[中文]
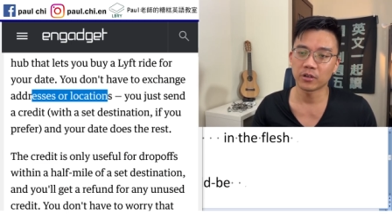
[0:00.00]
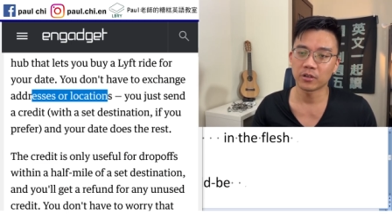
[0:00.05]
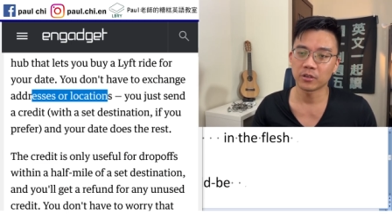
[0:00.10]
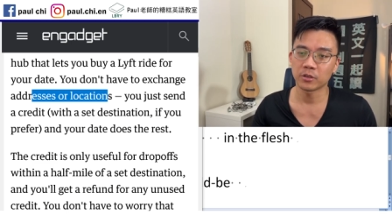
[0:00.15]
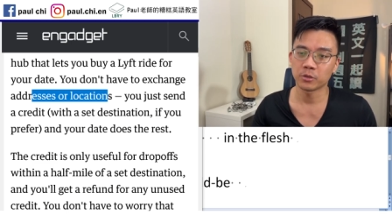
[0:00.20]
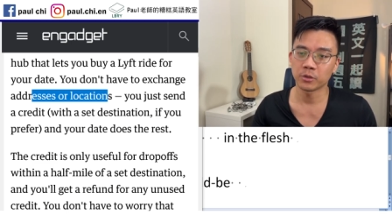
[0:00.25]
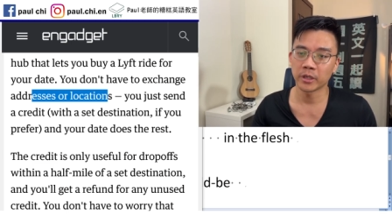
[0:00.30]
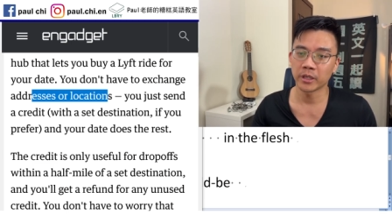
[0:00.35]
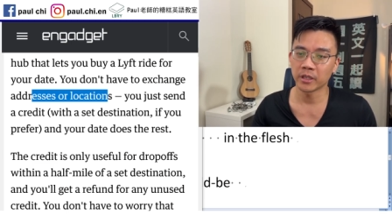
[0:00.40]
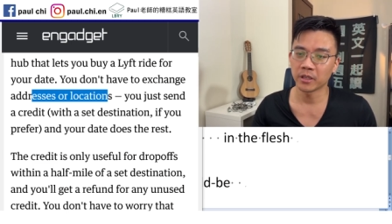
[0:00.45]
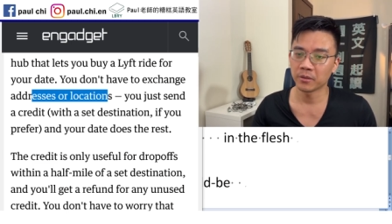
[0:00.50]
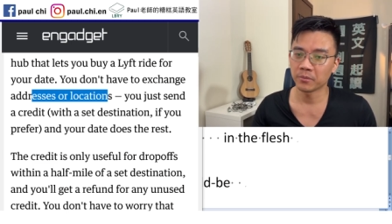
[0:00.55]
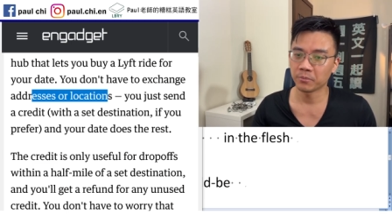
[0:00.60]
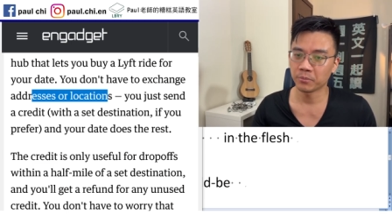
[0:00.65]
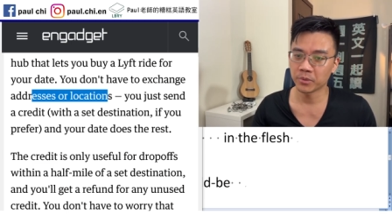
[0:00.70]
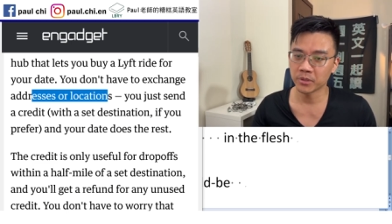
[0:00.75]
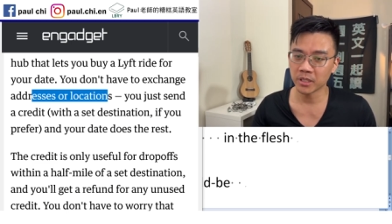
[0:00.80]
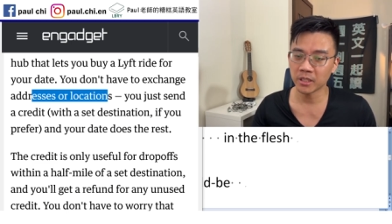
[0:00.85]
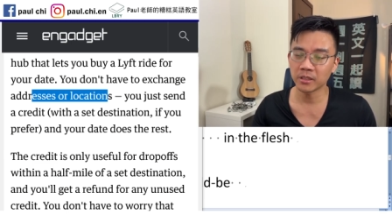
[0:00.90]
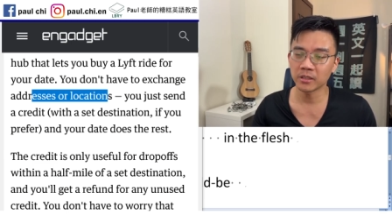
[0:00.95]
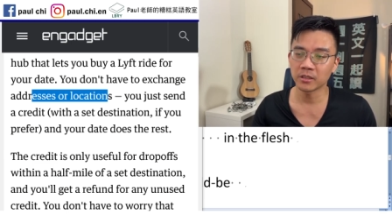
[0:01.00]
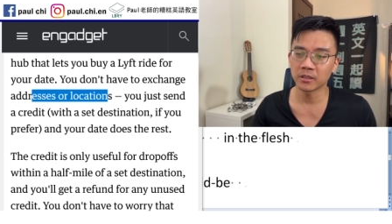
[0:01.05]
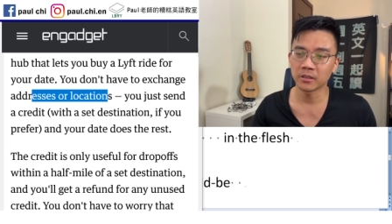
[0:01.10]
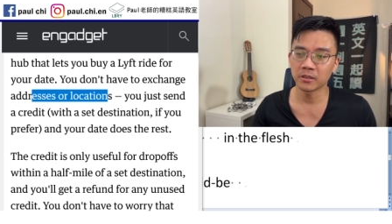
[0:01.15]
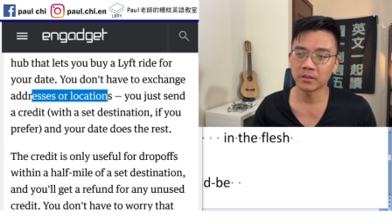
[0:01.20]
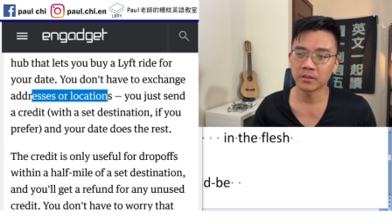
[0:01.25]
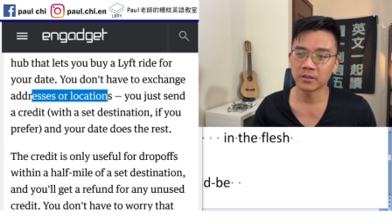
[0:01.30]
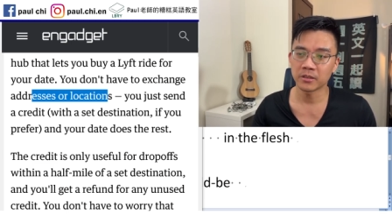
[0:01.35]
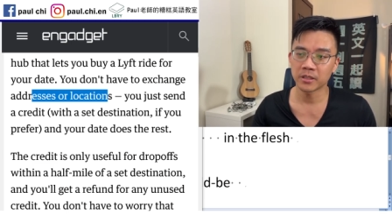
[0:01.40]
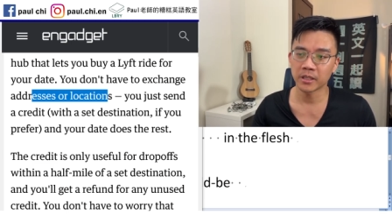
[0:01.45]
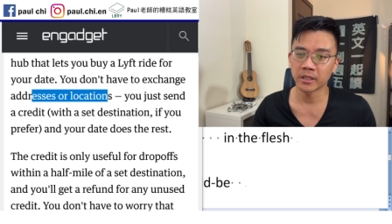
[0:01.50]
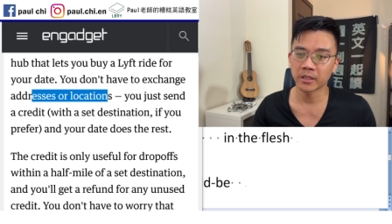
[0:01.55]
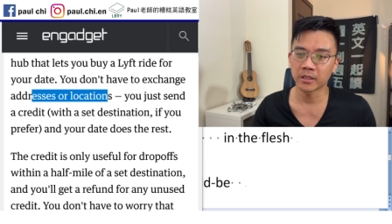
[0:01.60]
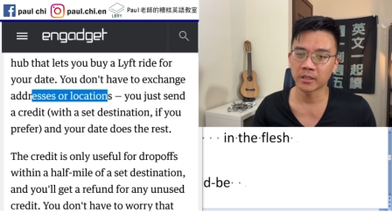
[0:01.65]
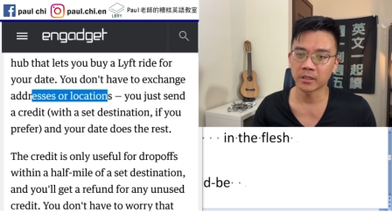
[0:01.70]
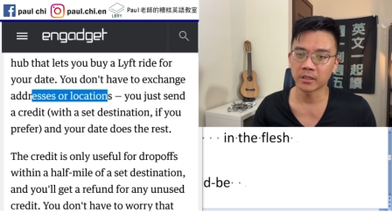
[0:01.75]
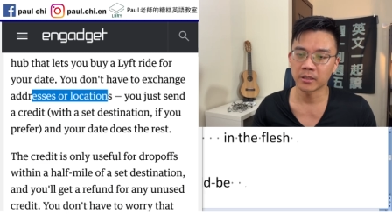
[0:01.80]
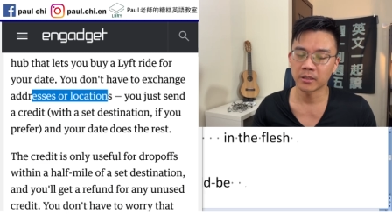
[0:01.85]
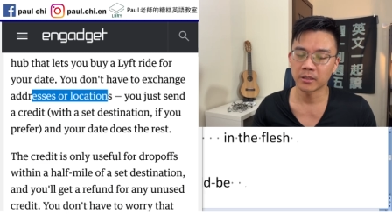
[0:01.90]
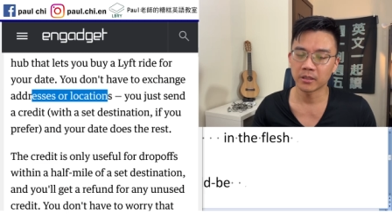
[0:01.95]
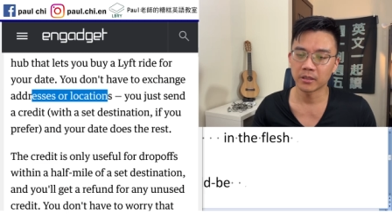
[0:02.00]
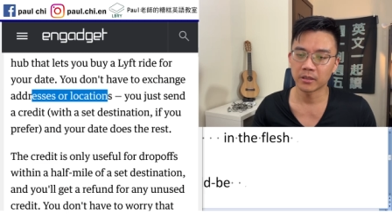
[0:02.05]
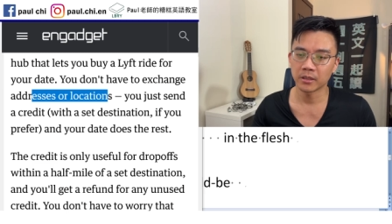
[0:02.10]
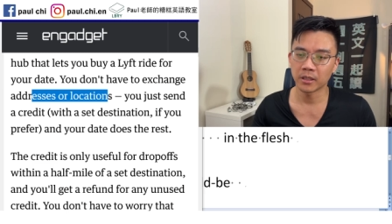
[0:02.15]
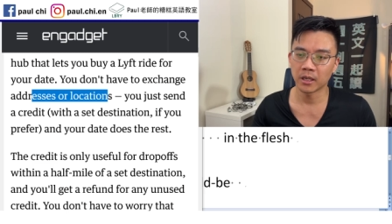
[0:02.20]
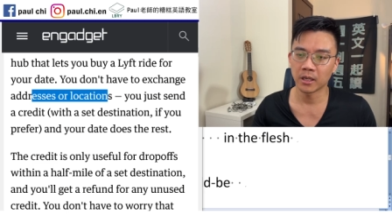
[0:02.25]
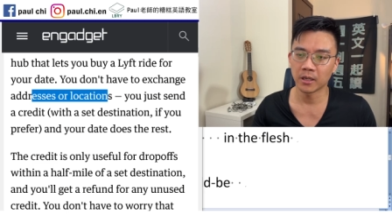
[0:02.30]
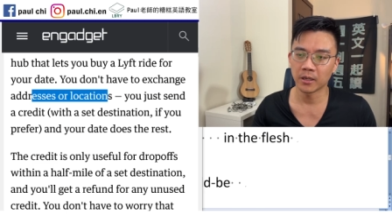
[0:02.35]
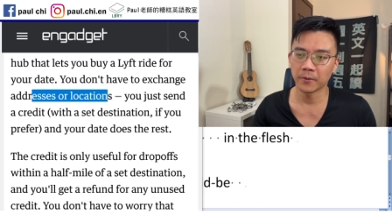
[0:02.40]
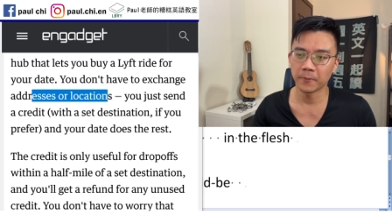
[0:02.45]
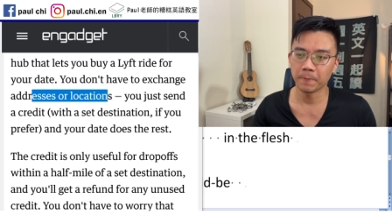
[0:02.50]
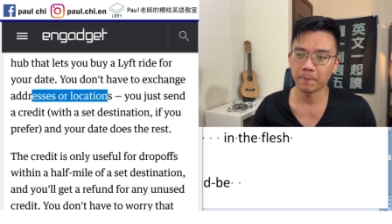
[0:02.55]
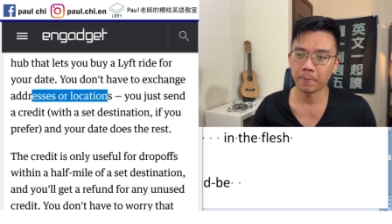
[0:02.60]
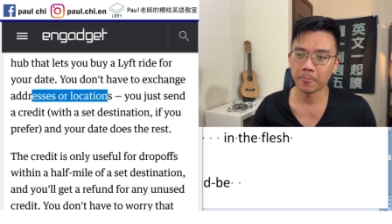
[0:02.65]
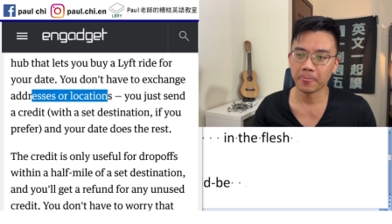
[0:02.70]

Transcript: 所以不见得这一个呃。